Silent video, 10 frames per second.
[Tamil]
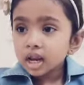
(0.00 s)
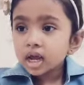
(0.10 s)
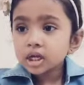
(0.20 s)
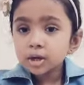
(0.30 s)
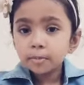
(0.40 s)

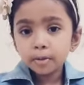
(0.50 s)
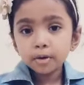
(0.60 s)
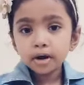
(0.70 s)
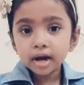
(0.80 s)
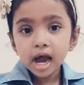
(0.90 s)
எல்லா
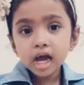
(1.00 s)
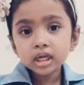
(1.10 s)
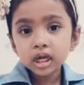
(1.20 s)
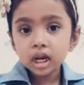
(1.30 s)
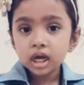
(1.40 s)
ஷிப்பையும்
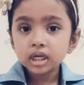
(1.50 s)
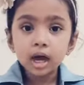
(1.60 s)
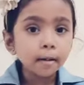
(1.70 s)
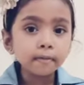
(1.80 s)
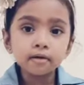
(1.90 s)
கிராஸ் எல்லாம்
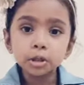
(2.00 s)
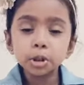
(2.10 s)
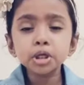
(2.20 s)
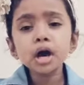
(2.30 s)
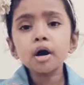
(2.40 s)
சாப்பிட
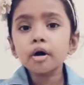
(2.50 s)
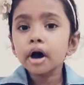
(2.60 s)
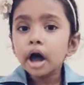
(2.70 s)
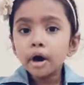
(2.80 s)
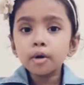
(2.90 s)
வச்சுட்டு
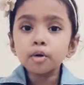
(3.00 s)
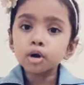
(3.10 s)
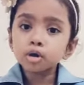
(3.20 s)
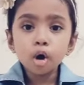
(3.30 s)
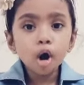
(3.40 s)
அவன் அவன்
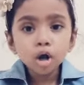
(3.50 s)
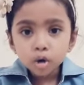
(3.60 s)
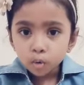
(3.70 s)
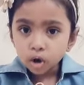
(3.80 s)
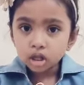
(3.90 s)
ஒரு
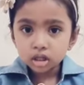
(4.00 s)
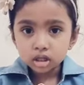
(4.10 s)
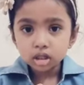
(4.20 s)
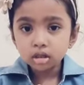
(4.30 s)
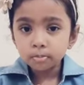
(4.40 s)
ராக்கில்
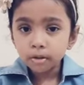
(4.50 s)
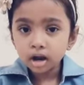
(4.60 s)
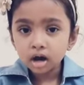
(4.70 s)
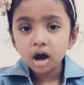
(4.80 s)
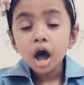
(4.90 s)

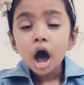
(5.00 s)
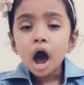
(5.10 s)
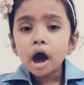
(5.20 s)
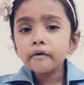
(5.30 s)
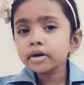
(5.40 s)
உட்காந்துப்பானா
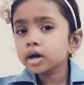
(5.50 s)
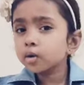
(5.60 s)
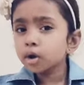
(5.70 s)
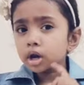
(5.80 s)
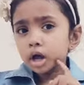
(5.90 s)

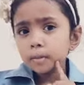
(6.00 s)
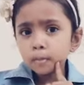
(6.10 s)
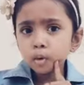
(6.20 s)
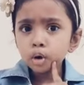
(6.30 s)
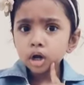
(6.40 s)
அவனுக்கு ஒரு
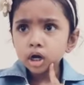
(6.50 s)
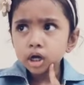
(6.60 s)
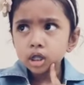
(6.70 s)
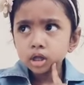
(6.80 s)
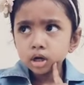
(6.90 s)
நாள் போர்
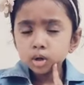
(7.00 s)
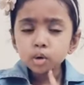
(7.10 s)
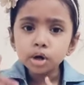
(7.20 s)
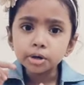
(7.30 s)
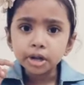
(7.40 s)

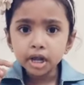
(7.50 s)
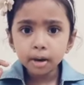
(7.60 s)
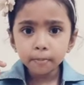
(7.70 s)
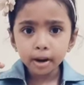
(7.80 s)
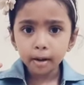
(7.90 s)
அடிக்குதுன்ட்டு ஒரு
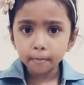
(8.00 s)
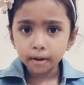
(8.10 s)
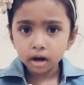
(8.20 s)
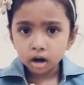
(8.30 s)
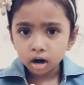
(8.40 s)
ட்ரிக்கு பிளான்
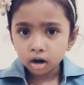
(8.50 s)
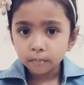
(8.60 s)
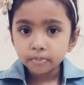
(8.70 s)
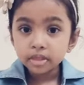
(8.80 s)
பண்ணானா